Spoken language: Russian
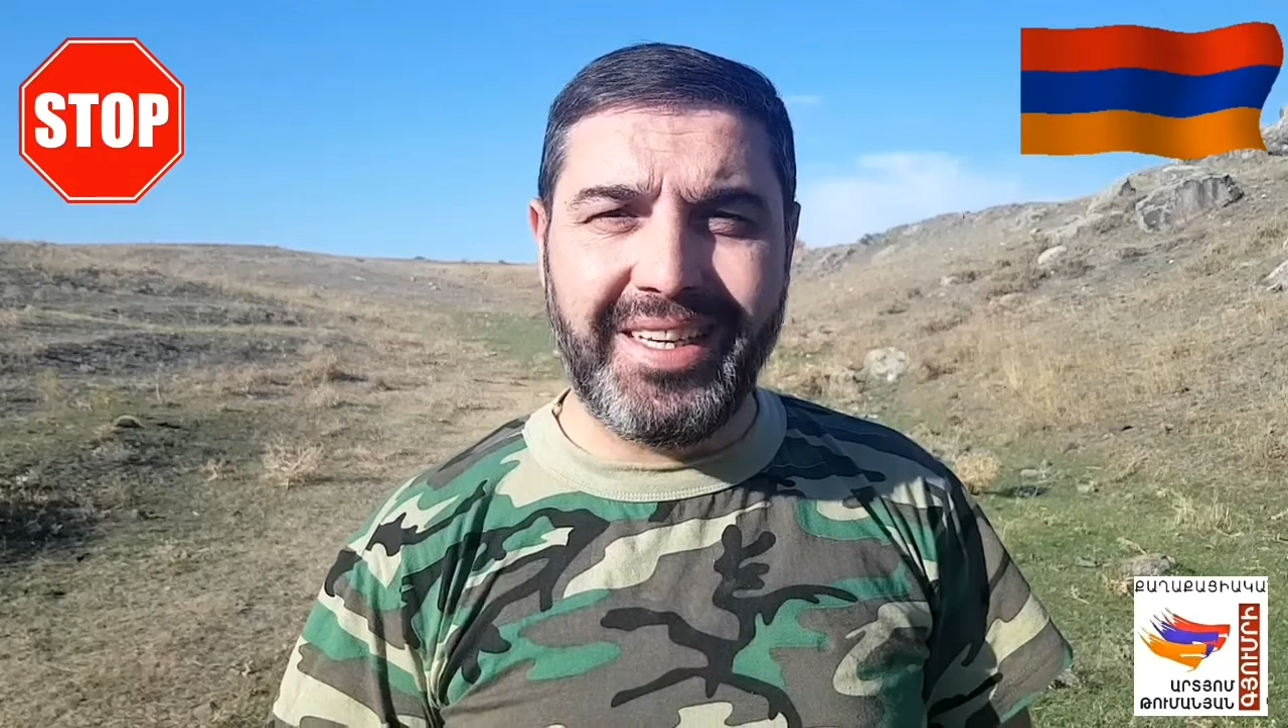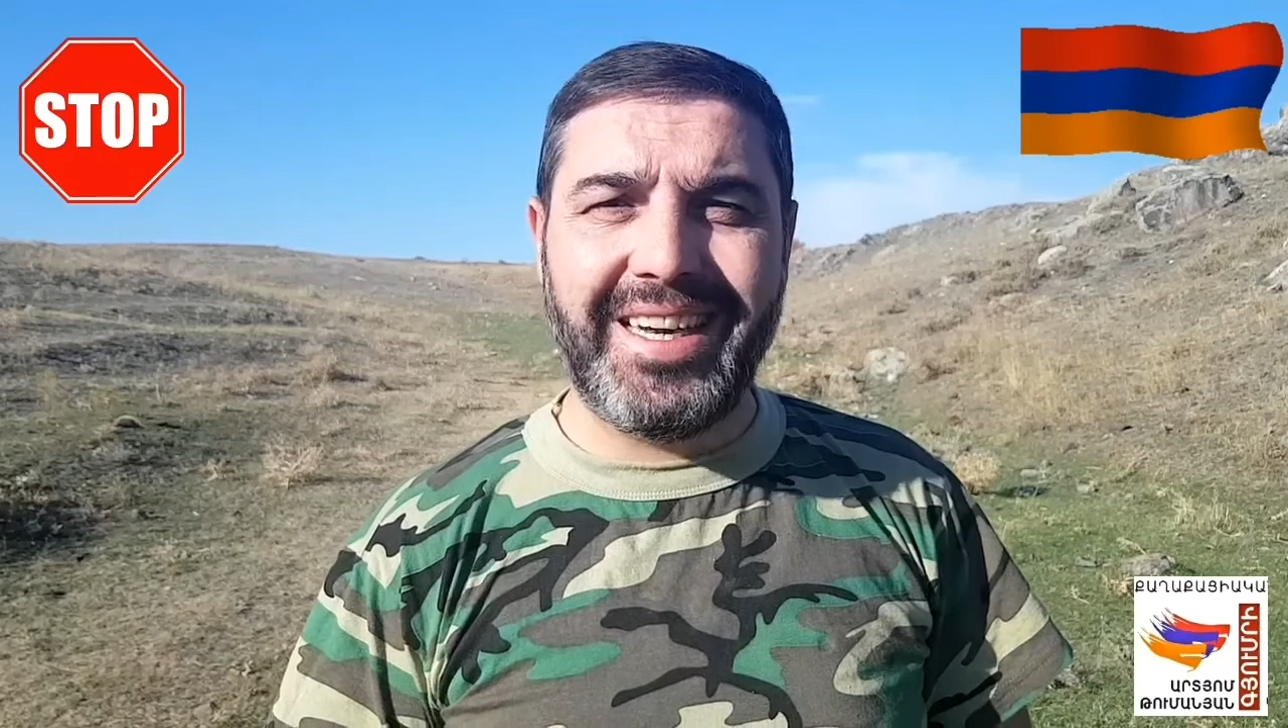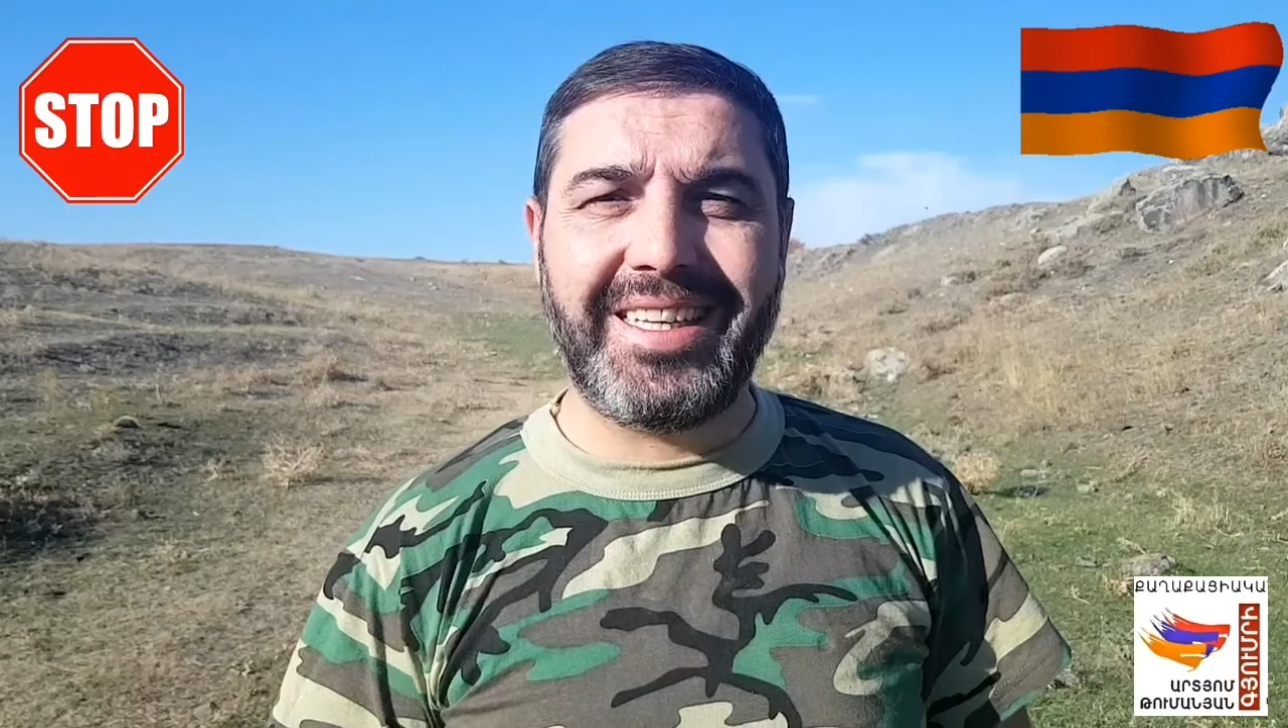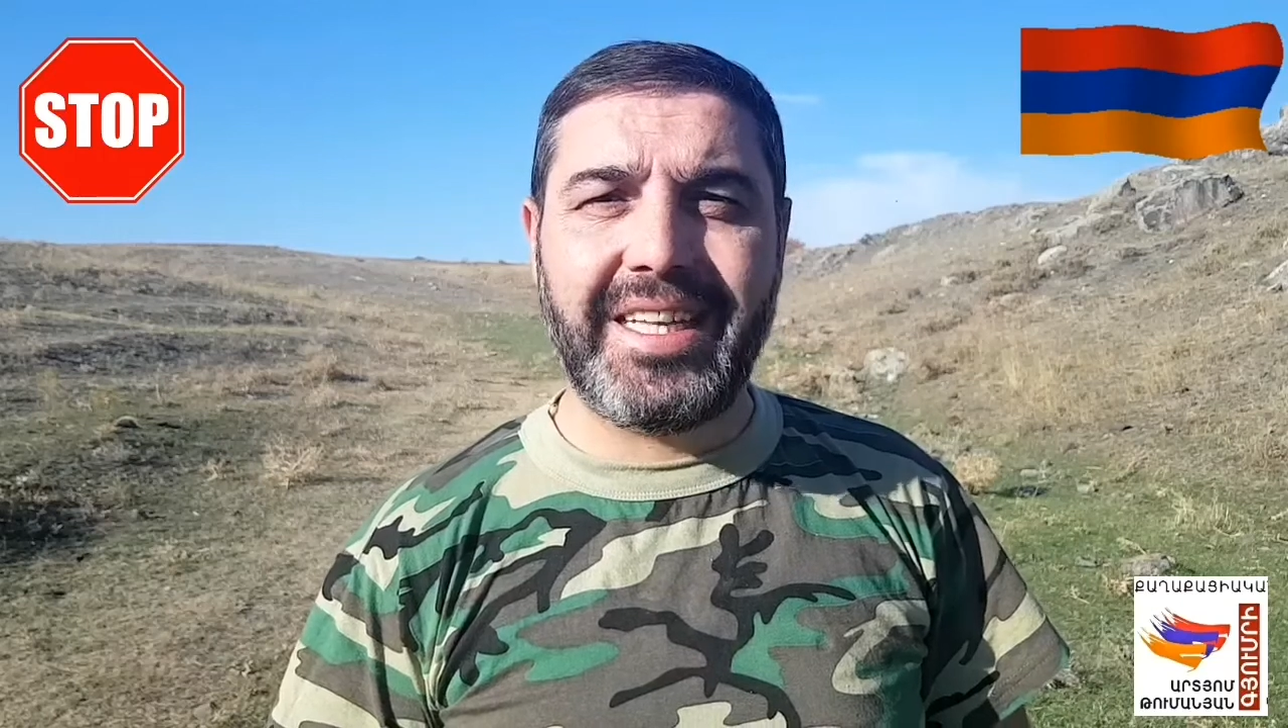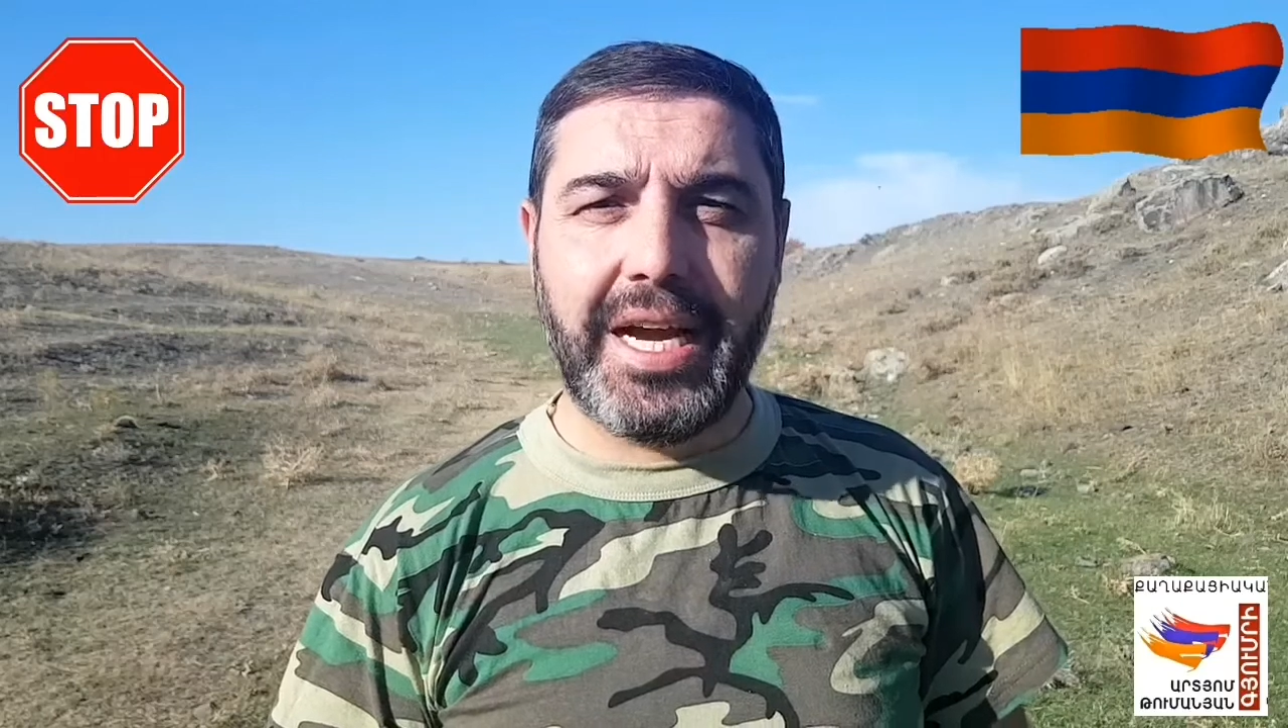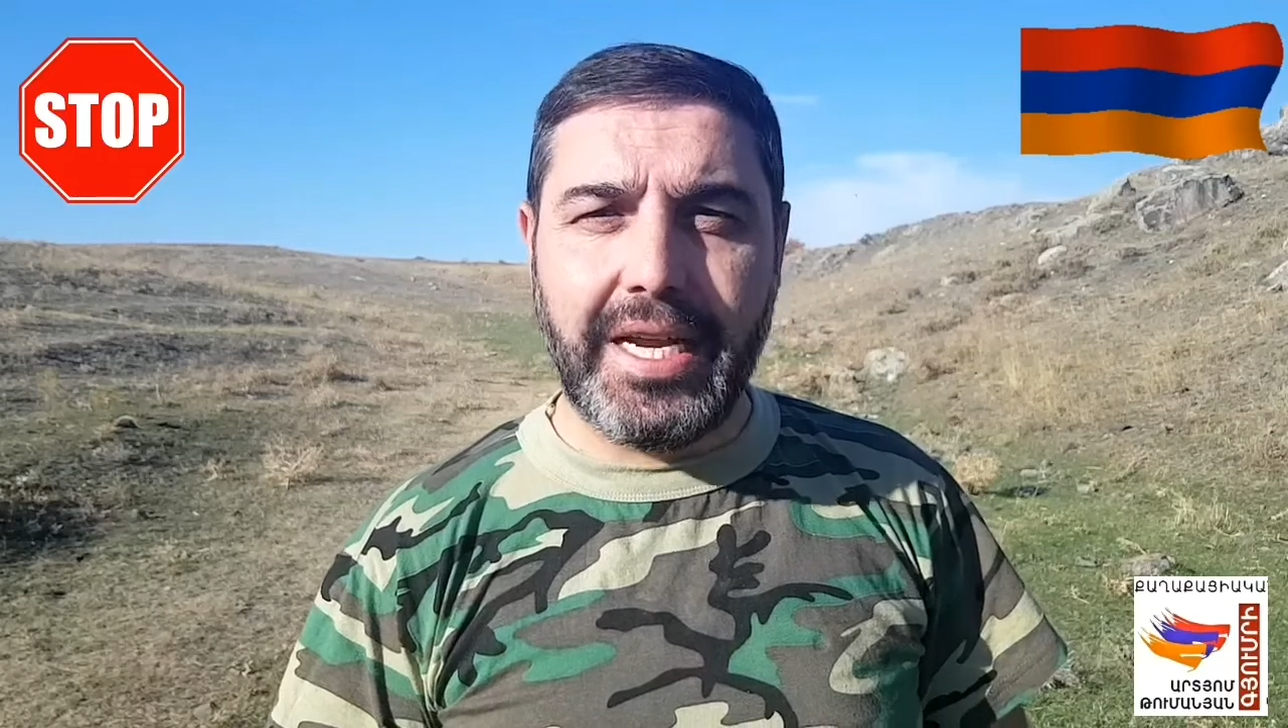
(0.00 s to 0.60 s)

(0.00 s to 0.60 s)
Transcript: и от